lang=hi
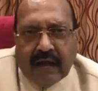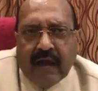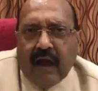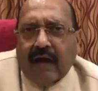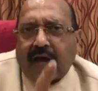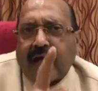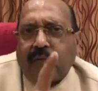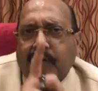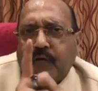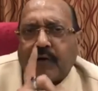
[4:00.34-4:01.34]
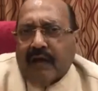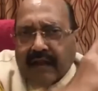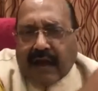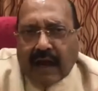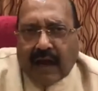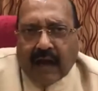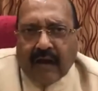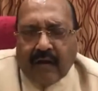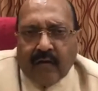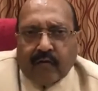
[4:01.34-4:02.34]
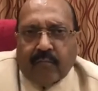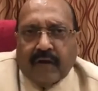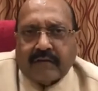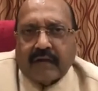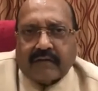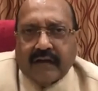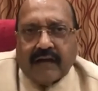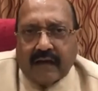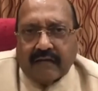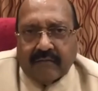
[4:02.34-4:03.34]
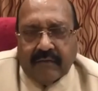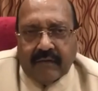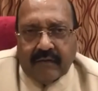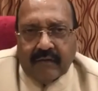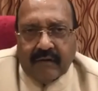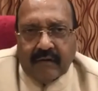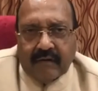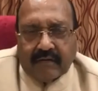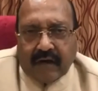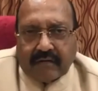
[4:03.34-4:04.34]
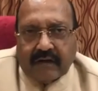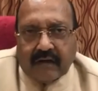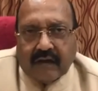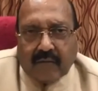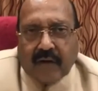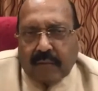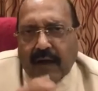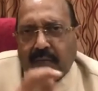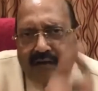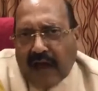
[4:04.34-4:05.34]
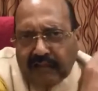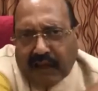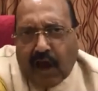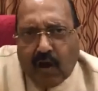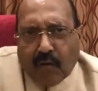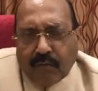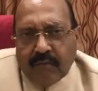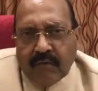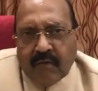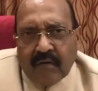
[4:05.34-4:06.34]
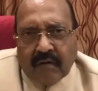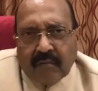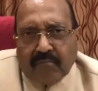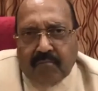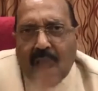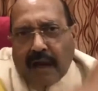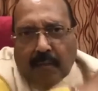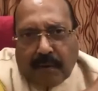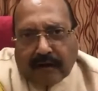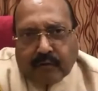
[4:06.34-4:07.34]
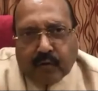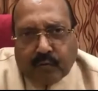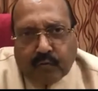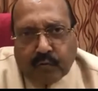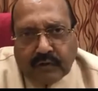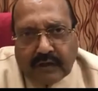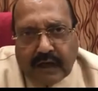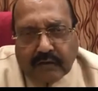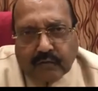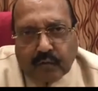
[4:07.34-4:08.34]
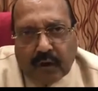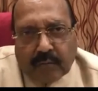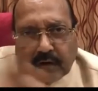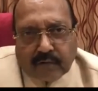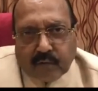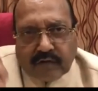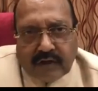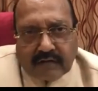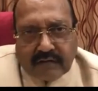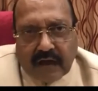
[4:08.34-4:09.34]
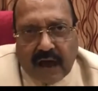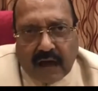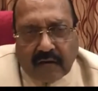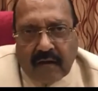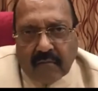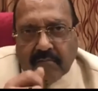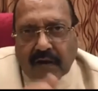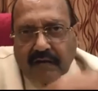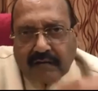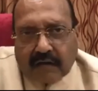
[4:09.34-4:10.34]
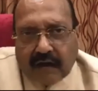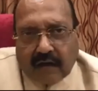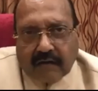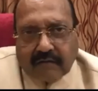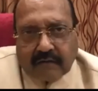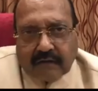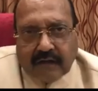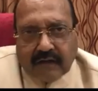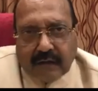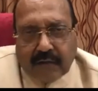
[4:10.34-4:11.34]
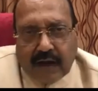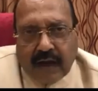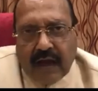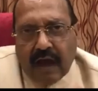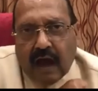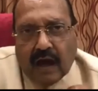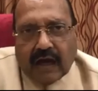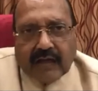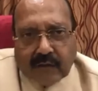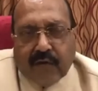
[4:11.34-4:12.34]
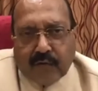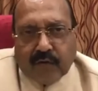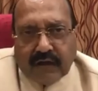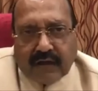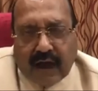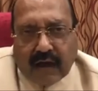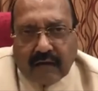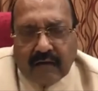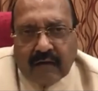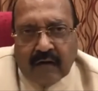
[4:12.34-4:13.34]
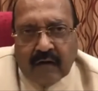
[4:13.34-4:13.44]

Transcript: में अगर ये वीडियो नहीं दिखाया तो मैं क्षत्रिय नहीं क्षत्रिय धर्म के बारे में जानते हो तो बारह बरस लोकपुर जिए सोलह बरस लो जिए सियार बरिश अठारह क्षत्रिय जीवे आगे जीवन को अधिकार